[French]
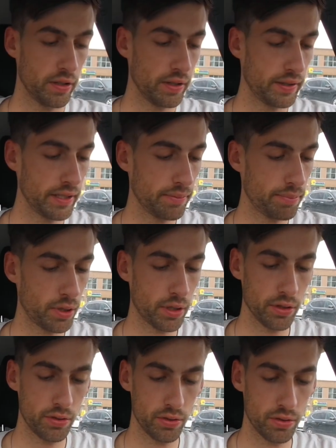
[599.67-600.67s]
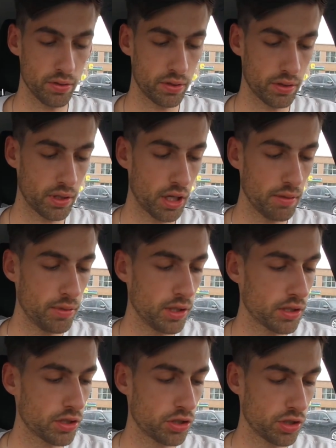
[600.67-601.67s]
Une petite paille du
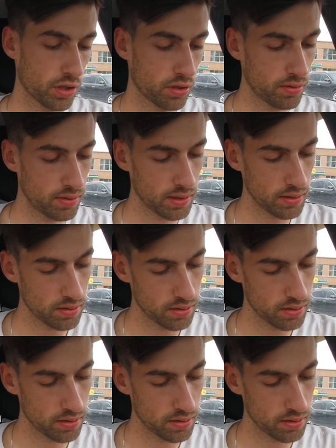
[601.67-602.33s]
Starbucks, je crois.